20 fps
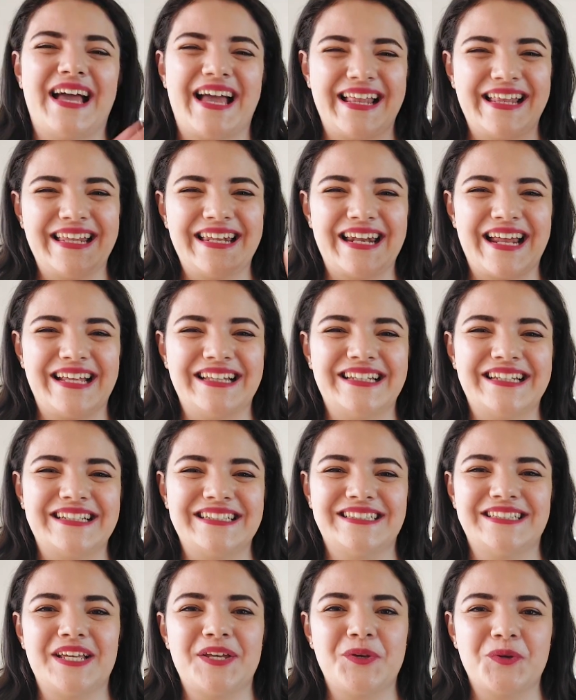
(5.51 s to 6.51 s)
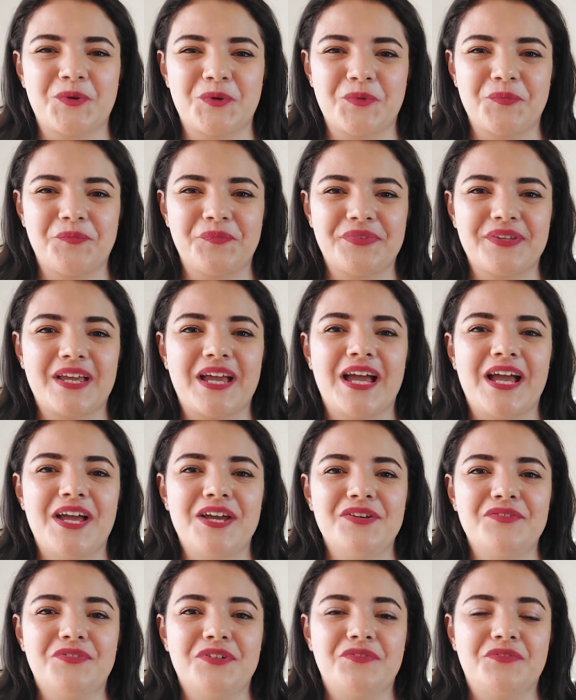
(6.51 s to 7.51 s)
اهلا اهلا ازيكم
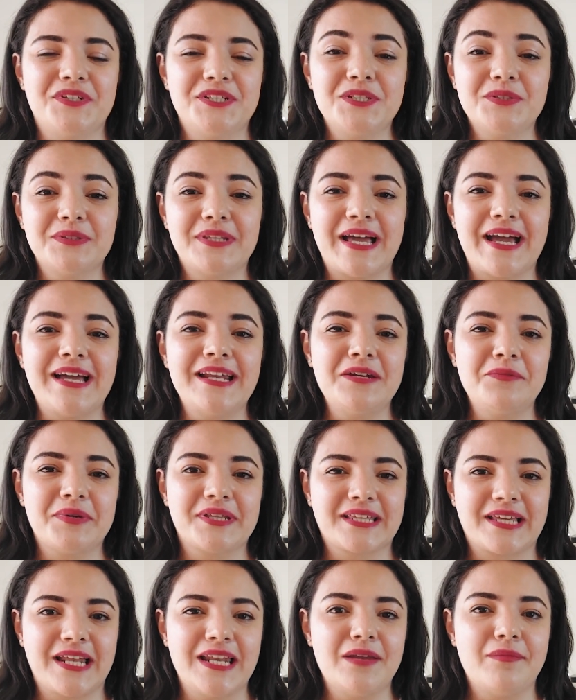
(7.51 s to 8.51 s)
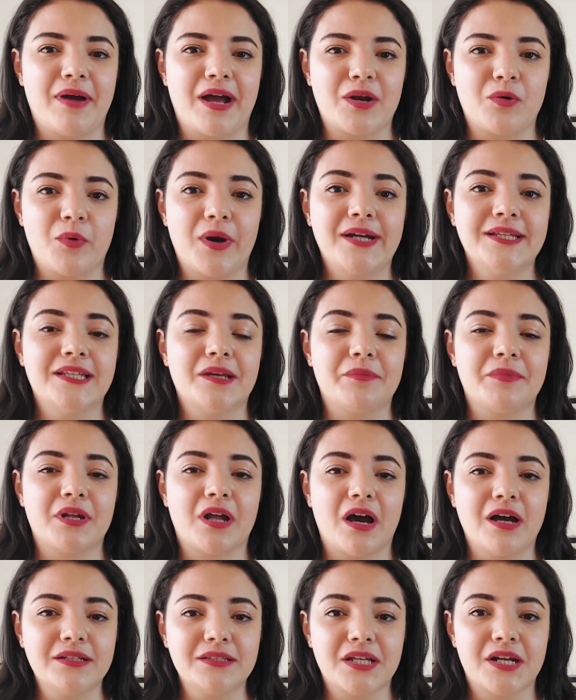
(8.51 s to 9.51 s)
في الفيديو ده انا بتكلم عن واحده
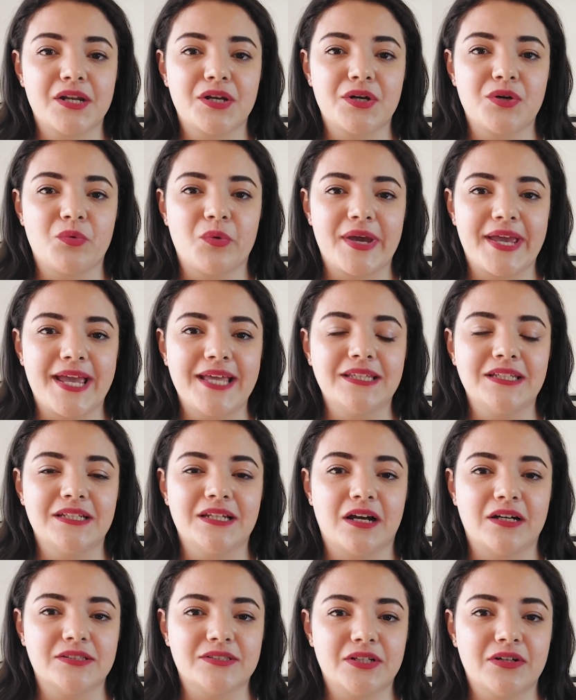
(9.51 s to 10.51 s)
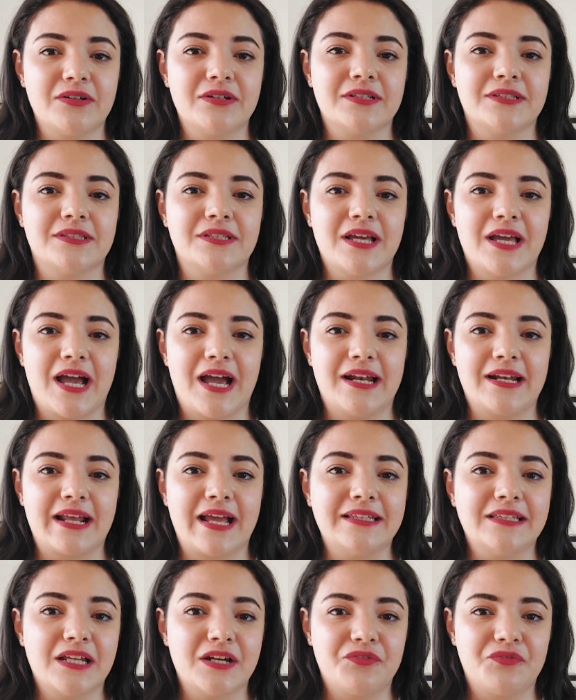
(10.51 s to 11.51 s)
من اكتر الروايات اللي اثارت
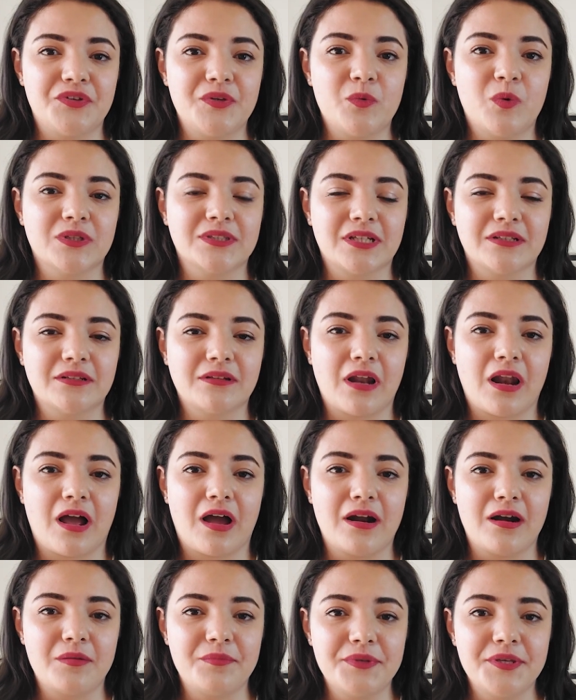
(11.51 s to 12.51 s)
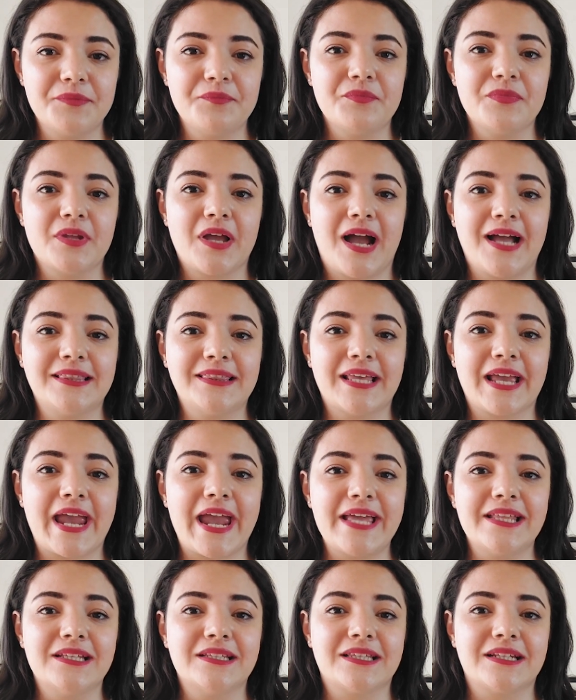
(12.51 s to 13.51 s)
الجدل في وطننا العربي حتى
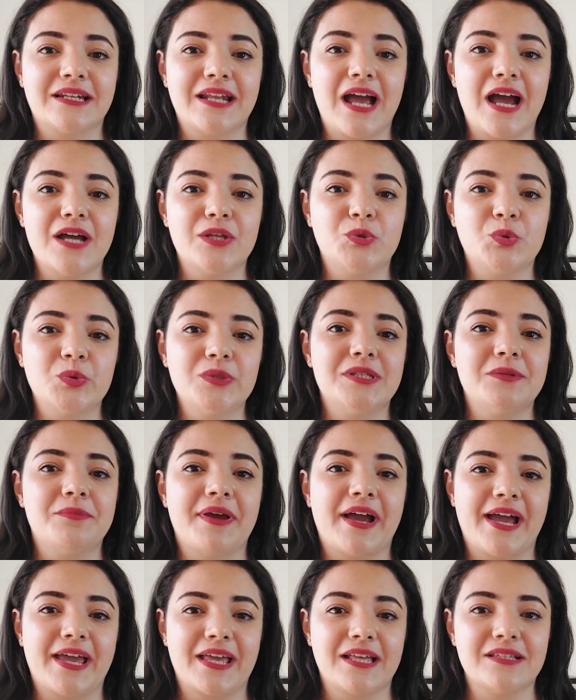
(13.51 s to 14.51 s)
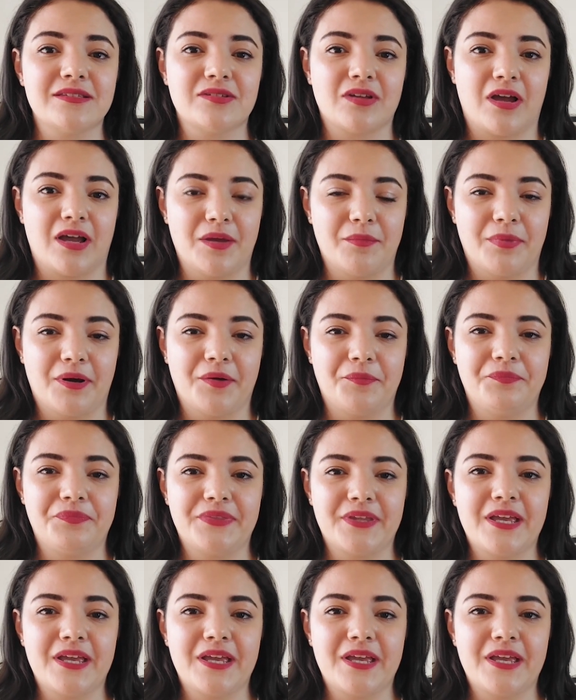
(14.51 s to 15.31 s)
كادت انها تودي بحياه صاحبها